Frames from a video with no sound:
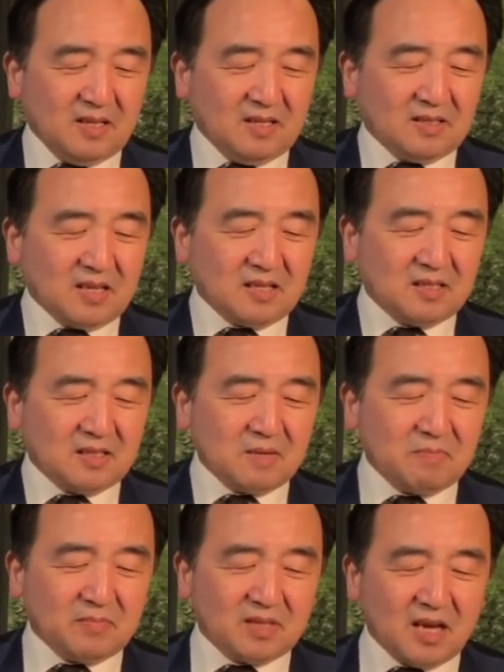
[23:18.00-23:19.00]
它是这，
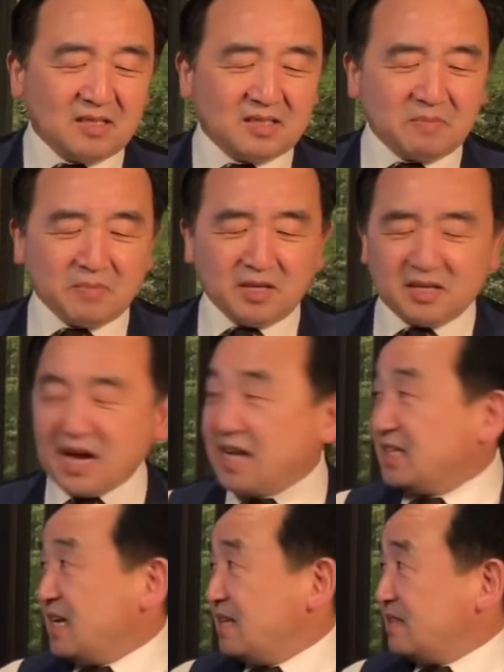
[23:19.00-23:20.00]
它是这么个概
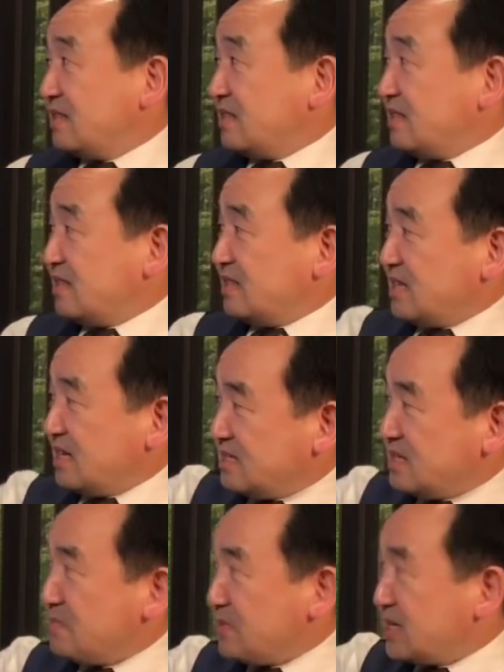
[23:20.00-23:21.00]
念，它是
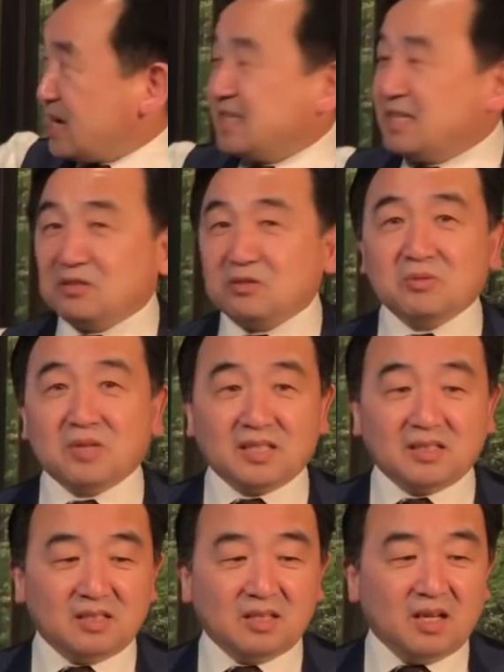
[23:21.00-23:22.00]
这么个概念出来
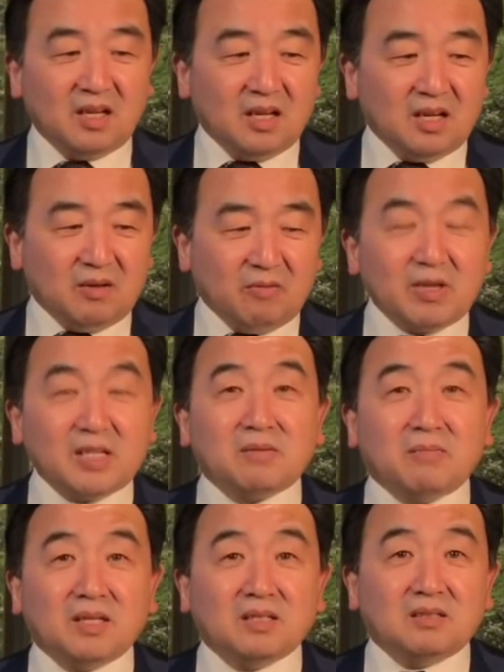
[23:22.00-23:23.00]
的。为
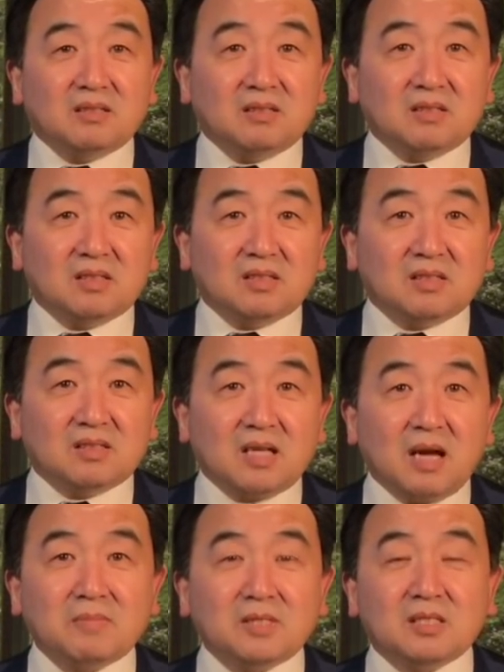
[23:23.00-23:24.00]
什么？
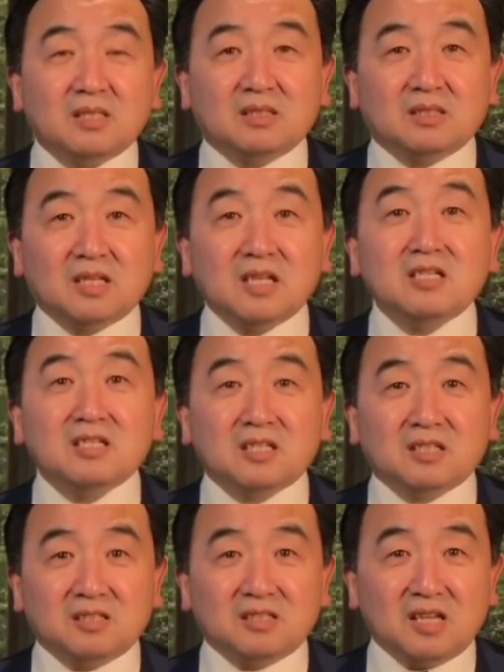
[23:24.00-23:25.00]
他们是真
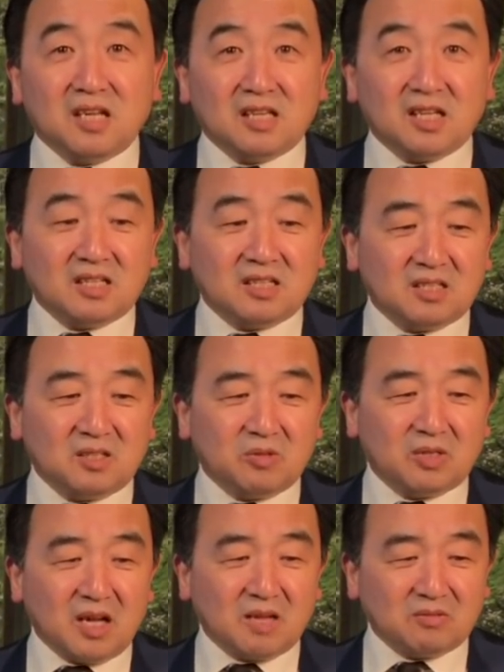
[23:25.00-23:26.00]
正人类社
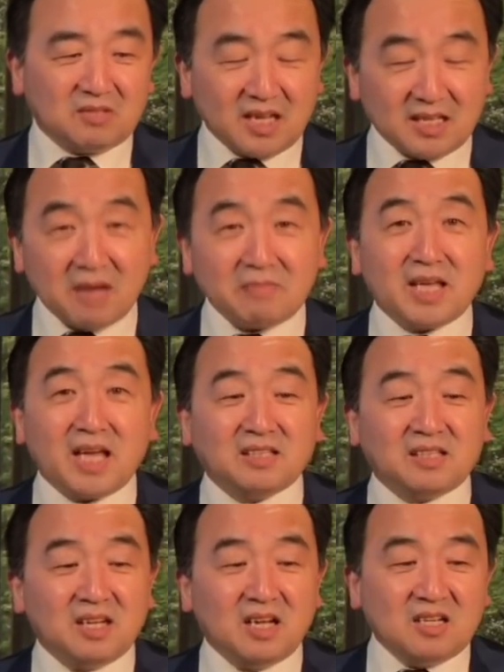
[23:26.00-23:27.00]
会当，在他们眼
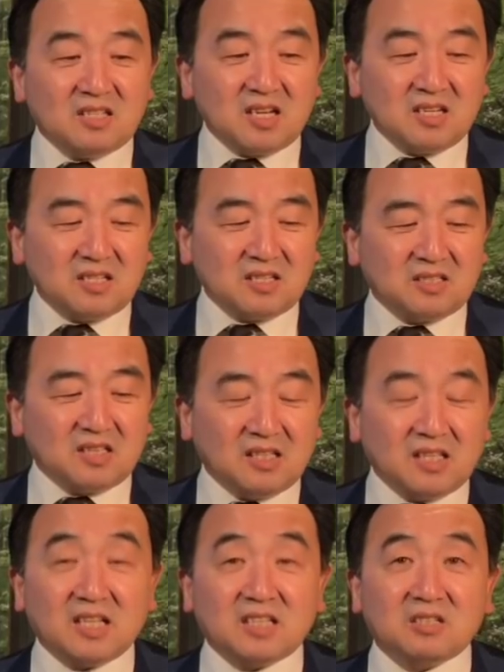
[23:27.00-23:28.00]
睛，真正
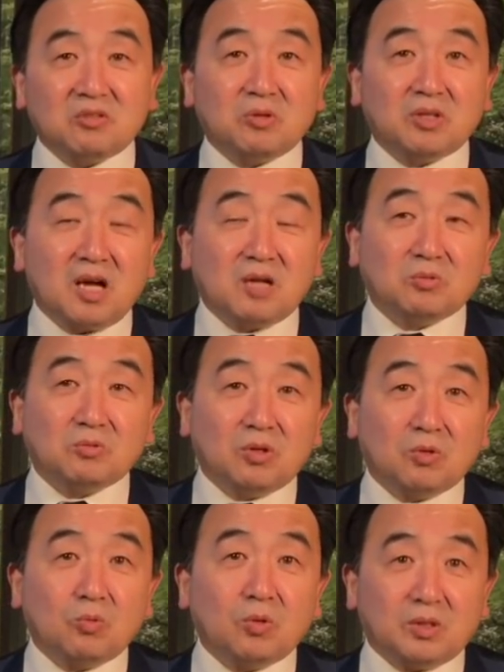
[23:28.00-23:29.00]
人类社会当中的
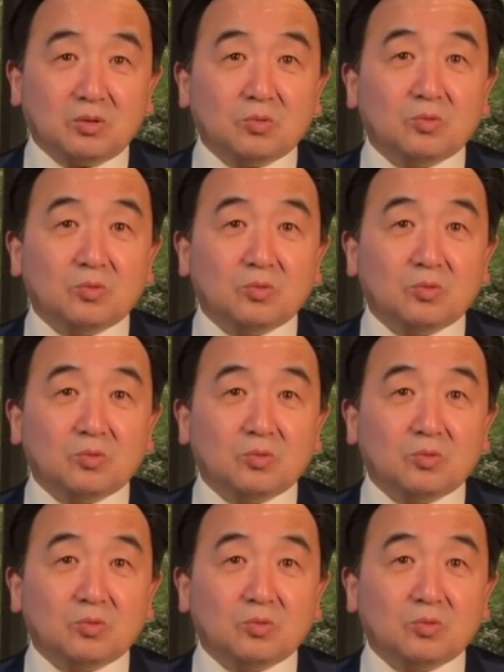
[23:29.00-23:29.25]
贵族，